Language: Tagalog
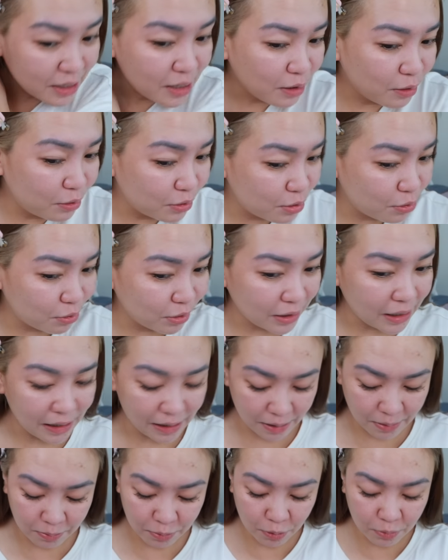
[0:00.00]
gusto ko
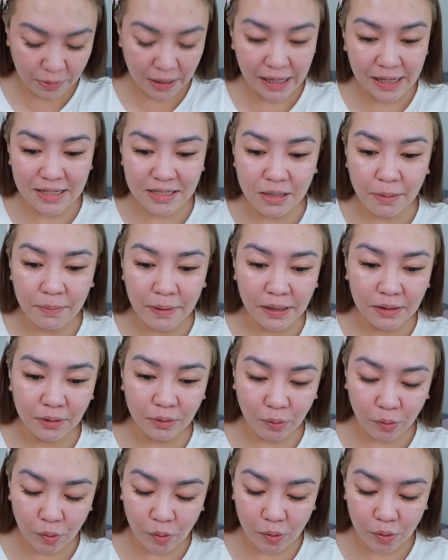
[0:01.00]
talagang bumalik sa
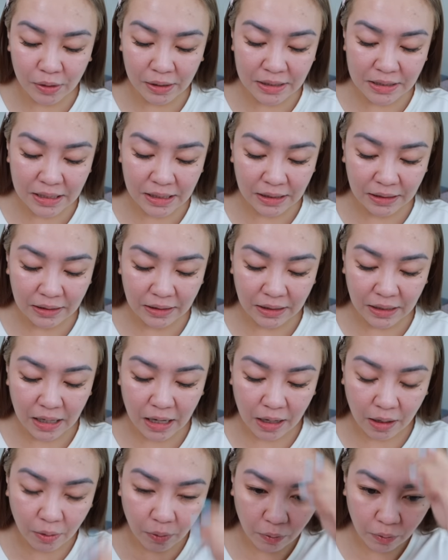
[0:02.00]
pagtulog kasi hindi
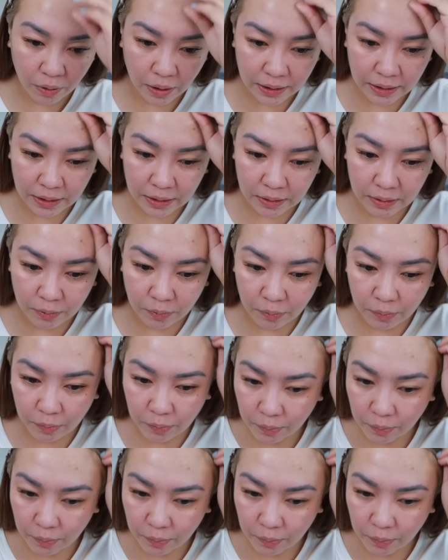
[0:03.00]
nga ako ganito.